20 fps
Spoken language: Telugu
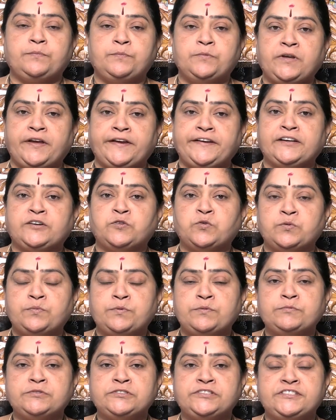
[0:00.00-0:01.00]
అప్పుడు ఆయన
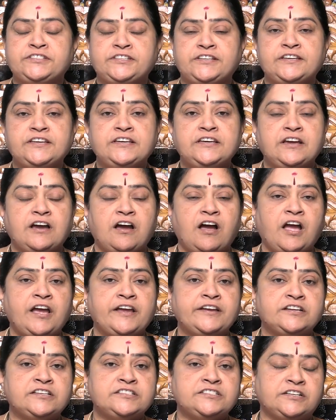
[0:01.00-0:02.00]
కోపం వచ్చి
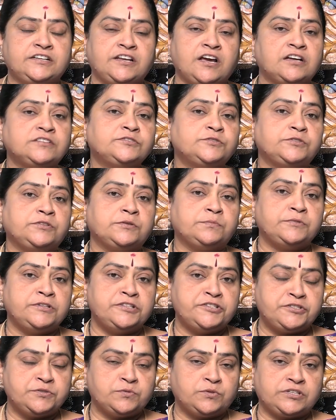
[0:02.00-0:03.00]
ఆయన జఠాజూటం
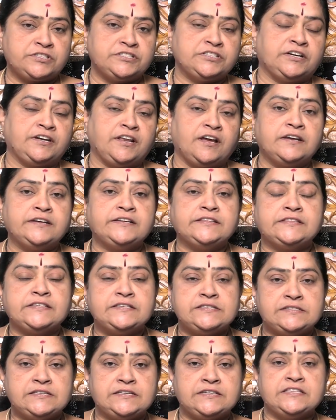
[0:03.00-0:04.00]
నుంచి ఒక జఠాన్ని
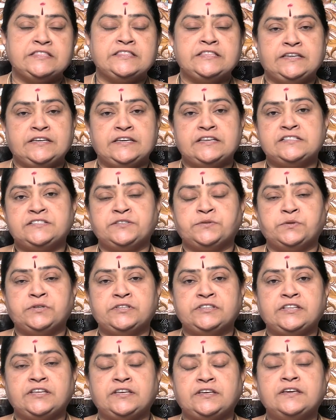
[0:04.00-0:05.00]
తీసి కిందికేసి
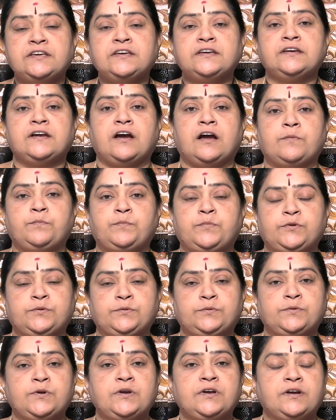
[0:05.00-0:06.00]
కొడితే
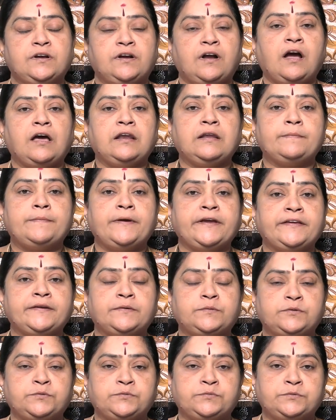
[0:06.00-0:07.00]
అప్పుడు
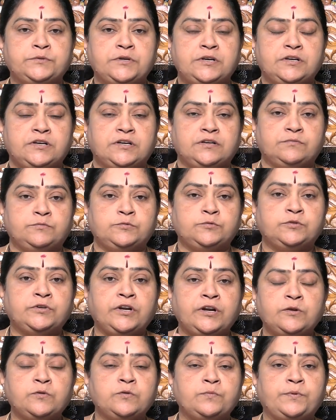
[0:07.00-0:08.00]
కాలభైరవుడు
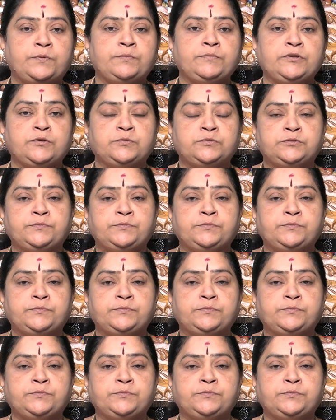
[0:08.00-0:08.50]
ఉగ్రరూపంలో